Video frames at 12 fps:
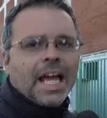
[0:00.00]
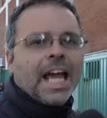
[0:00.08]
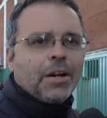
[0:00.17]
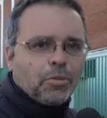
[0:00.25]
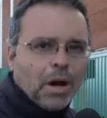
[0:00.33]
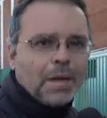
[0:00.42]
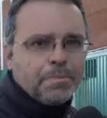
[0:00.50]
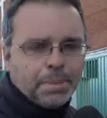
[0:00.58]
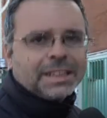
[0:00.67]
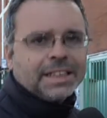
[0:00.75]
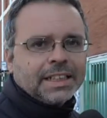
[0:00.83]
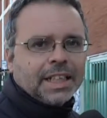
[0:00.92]
E qua in
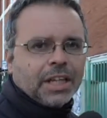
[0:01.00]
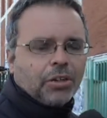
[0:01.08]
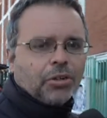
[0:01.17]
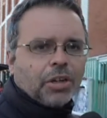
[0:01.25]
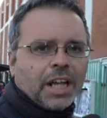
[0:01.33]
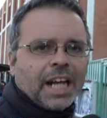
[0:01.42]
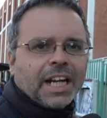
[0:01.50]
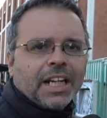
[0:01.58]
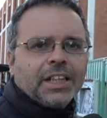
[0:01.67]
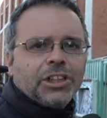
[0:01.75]
Piazza delle Corriere, nel